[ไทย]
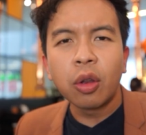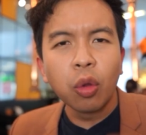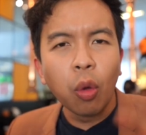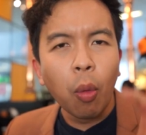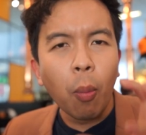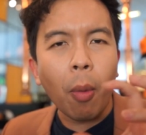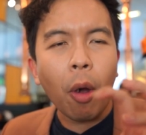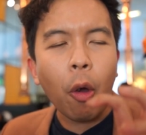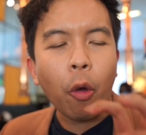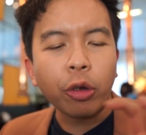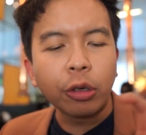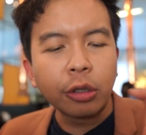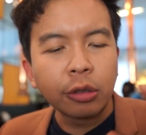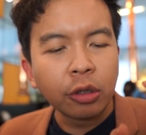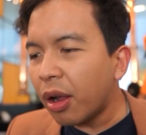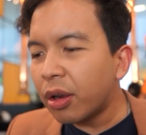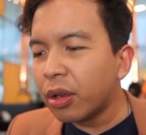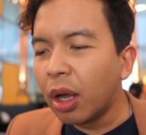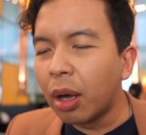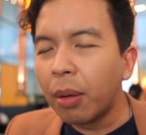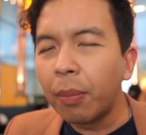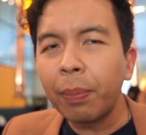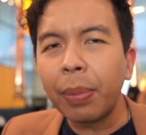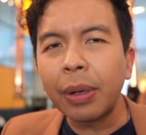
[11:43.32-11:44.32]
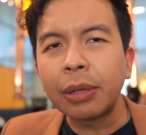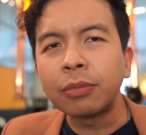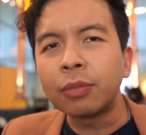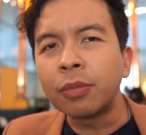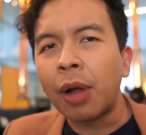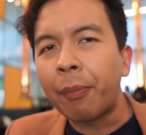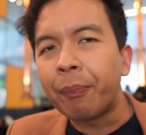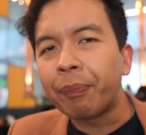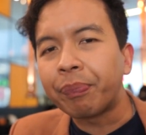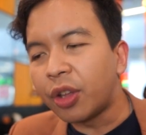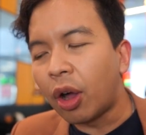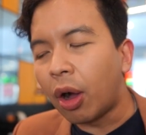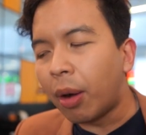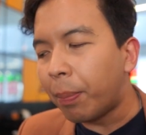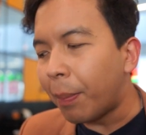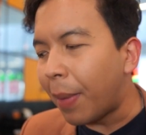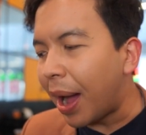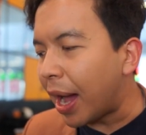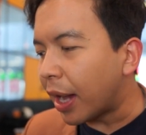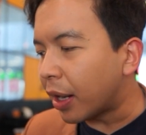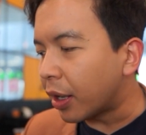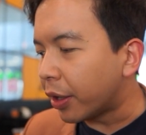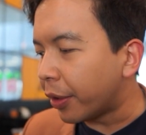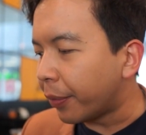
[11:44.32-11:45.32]
นุ่มอ่ะเนื้อเป็นแบบซอฟ
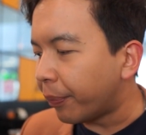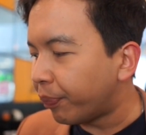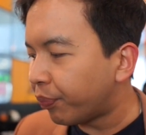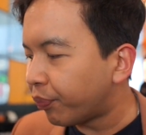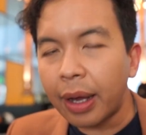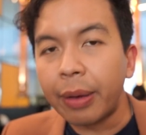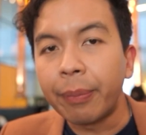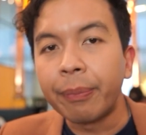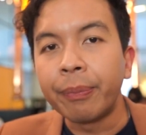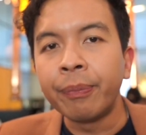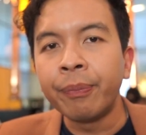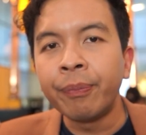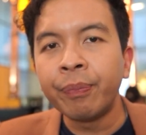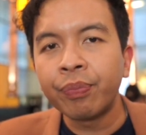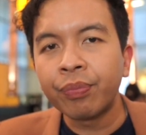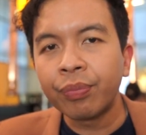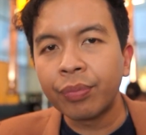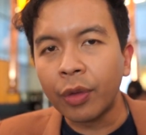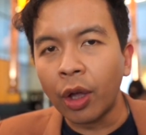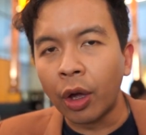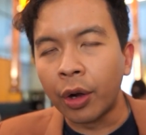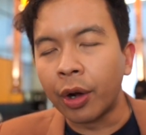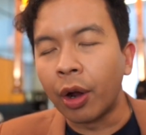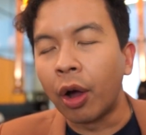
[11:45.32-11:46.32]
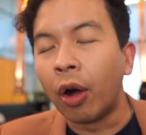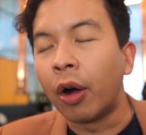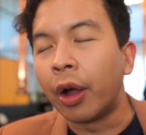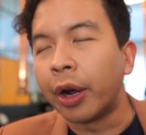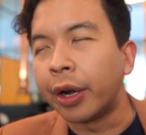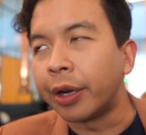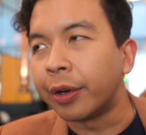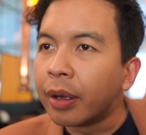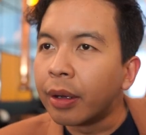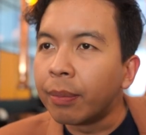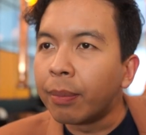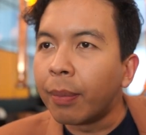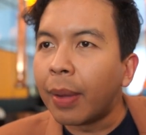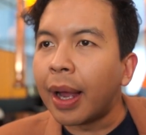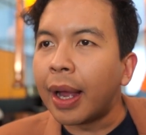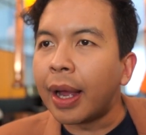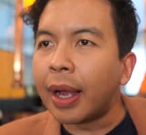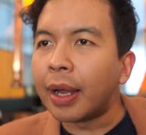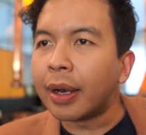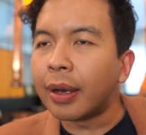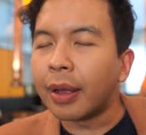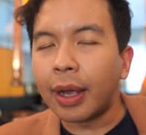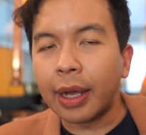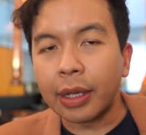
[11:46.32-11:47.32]
มากเลยเค็มอ่อนๆขึ้นมา
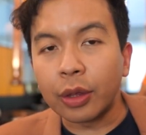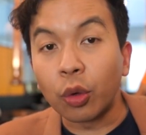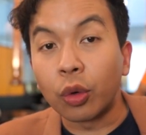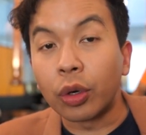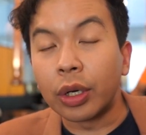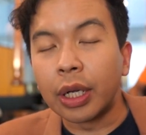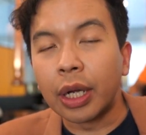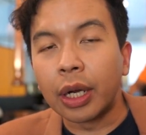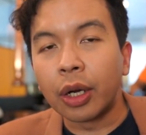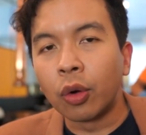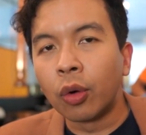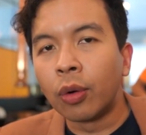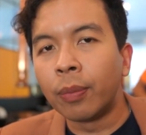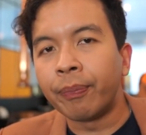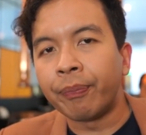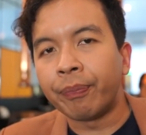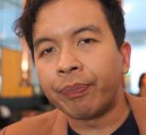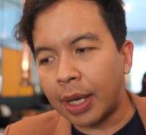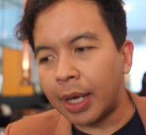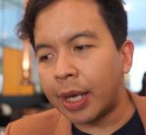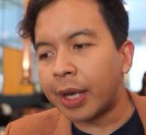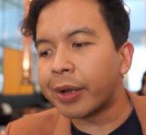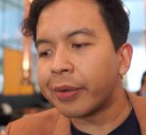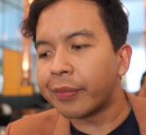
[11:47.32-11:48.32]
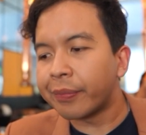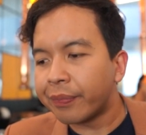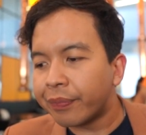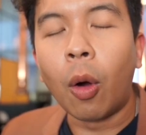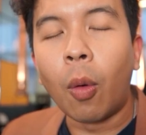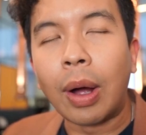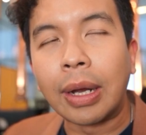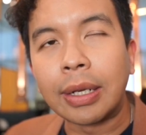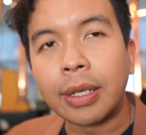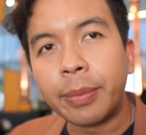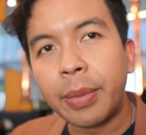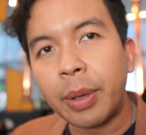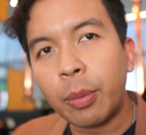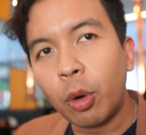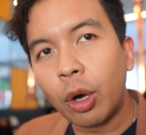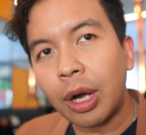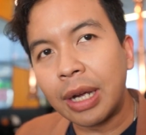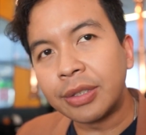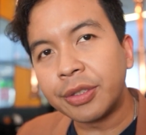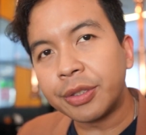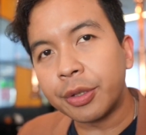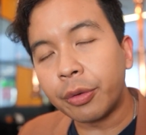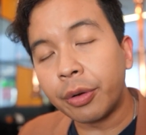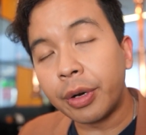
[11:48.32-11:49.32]
ไข่ตุ๋นเนื้อนุ่มมากของหวานจะมีพวก
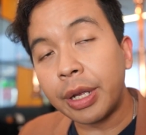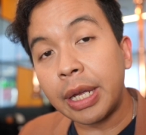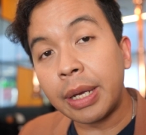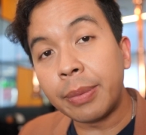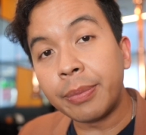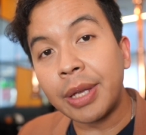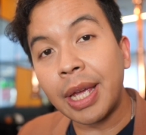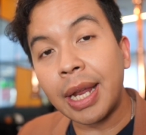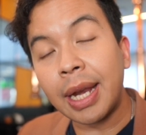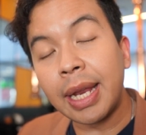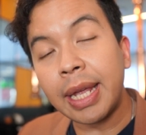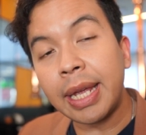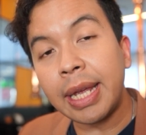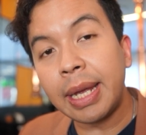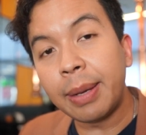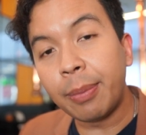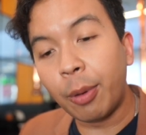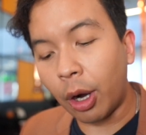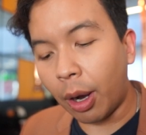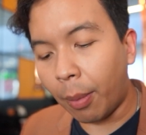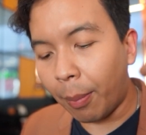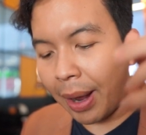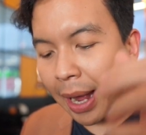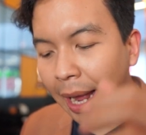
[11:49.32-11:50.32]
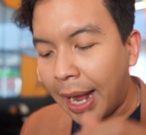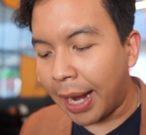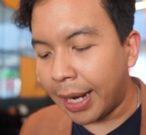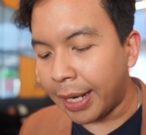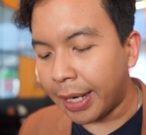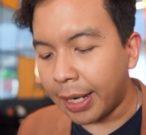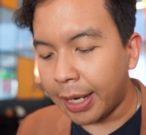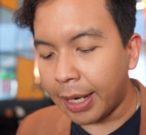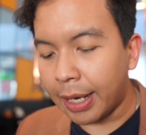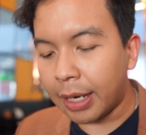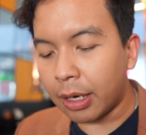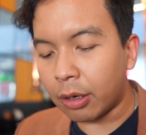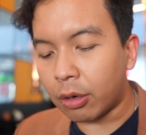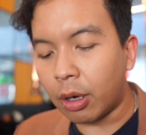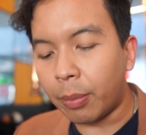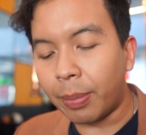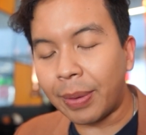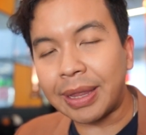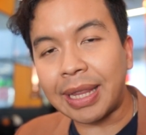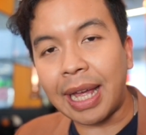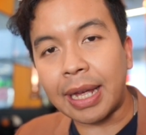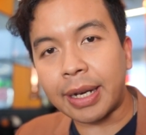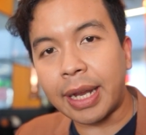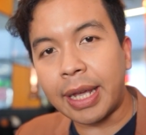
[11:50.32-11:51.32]
ไอศครีมเยลลี่ผลไม้นะฮะแล้วก็
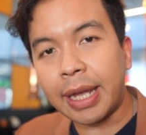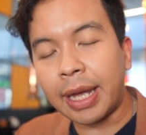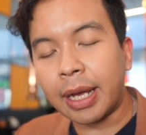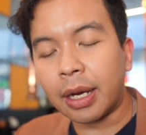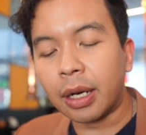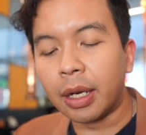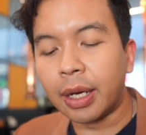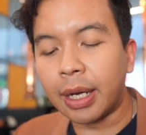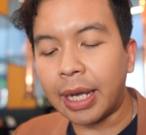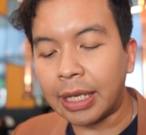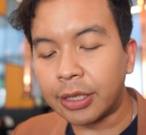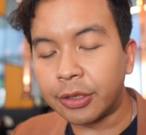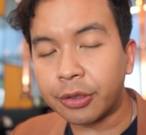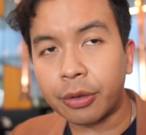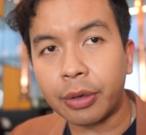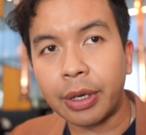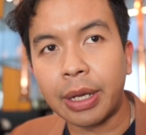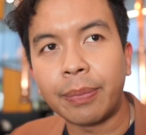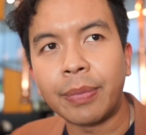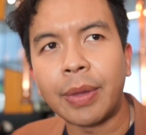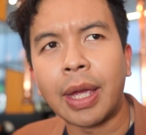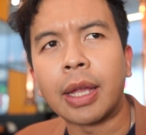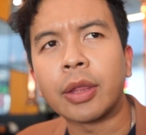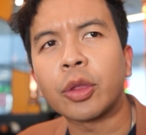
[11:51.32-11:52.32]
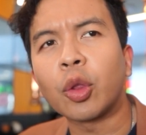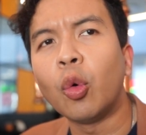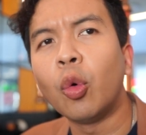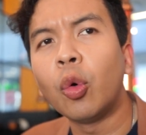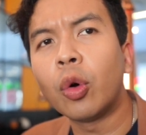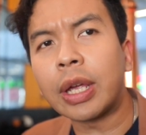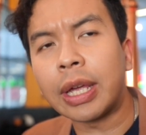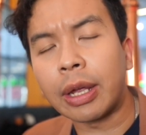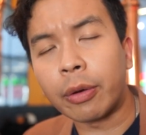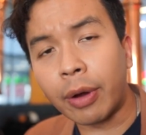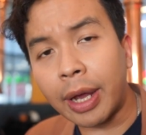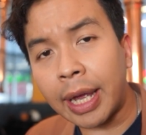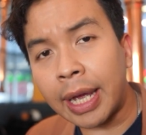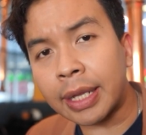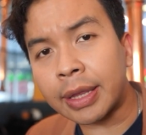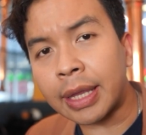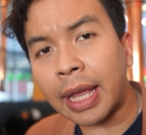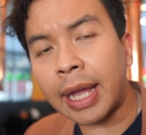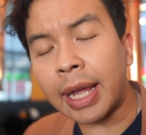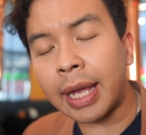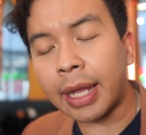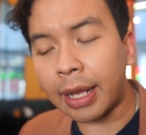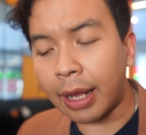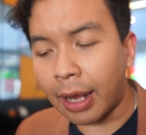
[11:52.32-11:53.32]
ไปตักได้เองเลยไอศครีมเนี่ยตู้เขียนว่าเอ
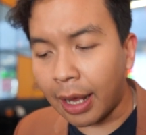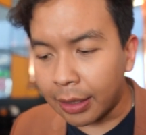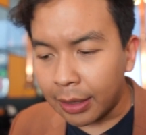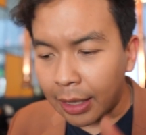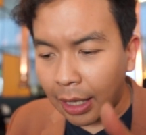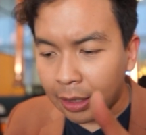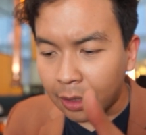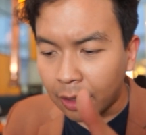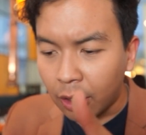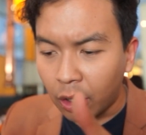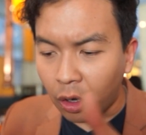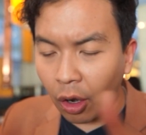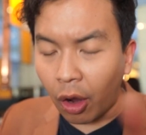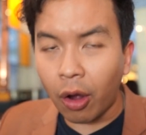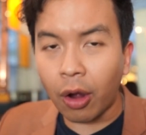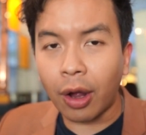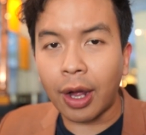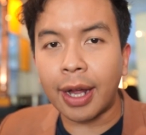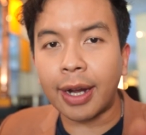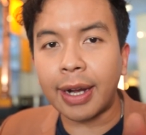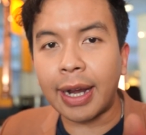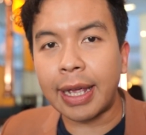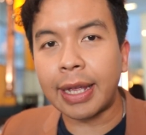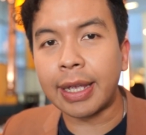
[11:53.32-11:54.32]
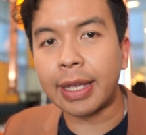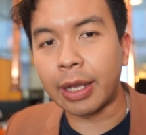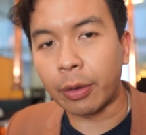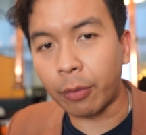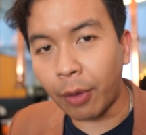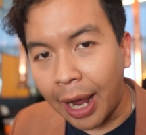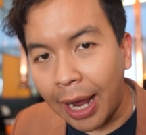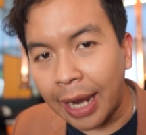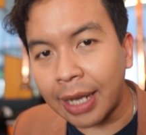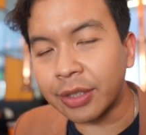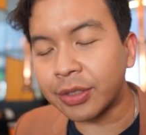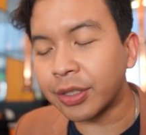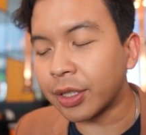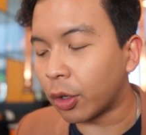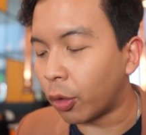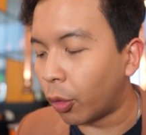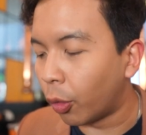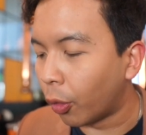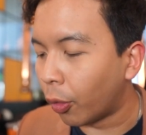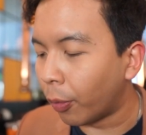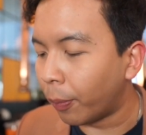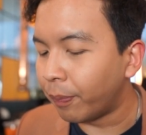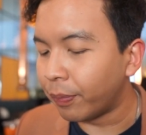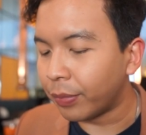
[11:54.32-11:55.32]
เต้นะฮะแต่กล่องข้างในเขียนว่าไอศค
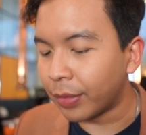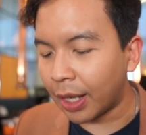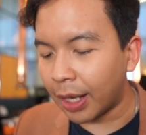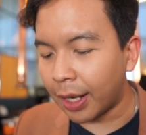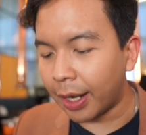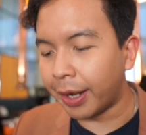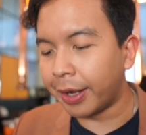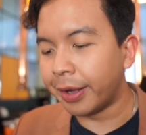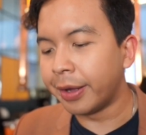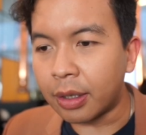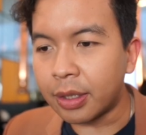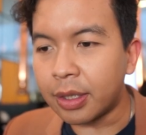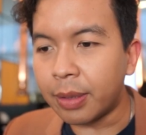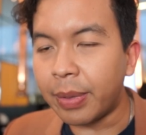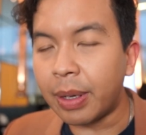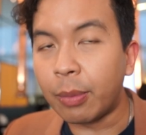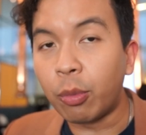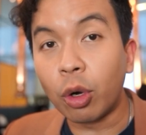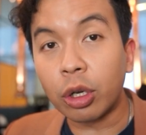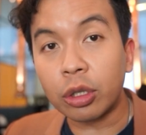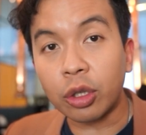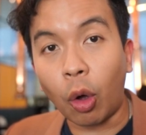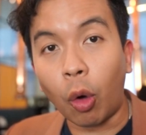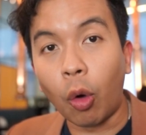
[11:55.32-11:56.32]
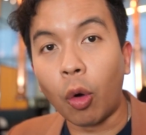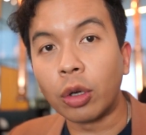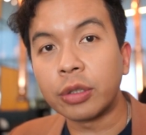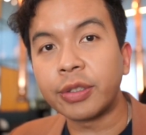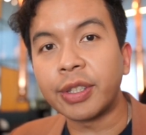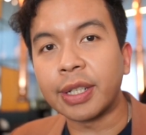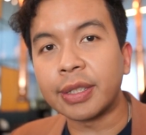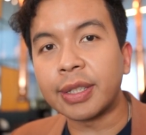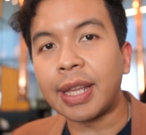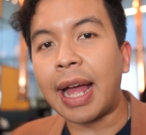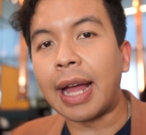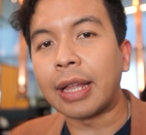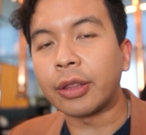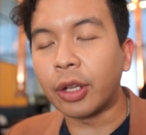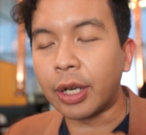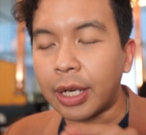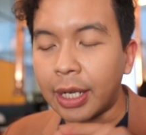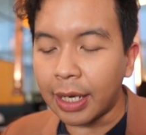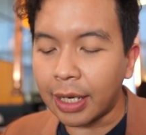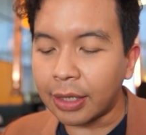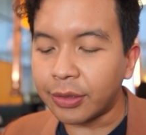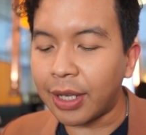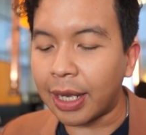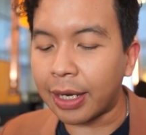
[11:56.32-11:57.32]
รูปนะฮะแล้วก็จะมีพวกโทสต่างๆตอน
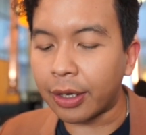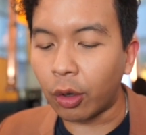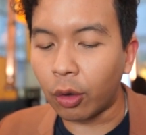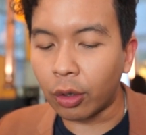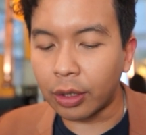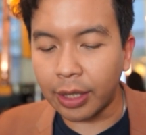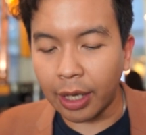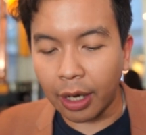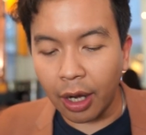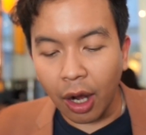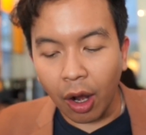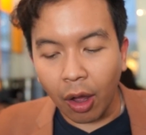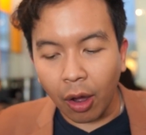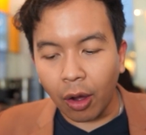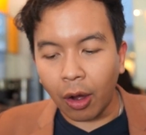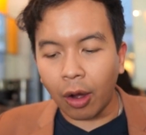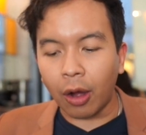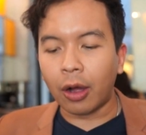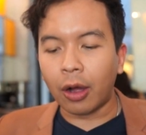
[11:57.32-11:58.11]
นี้กำลังสั่งโทสแล้วรอ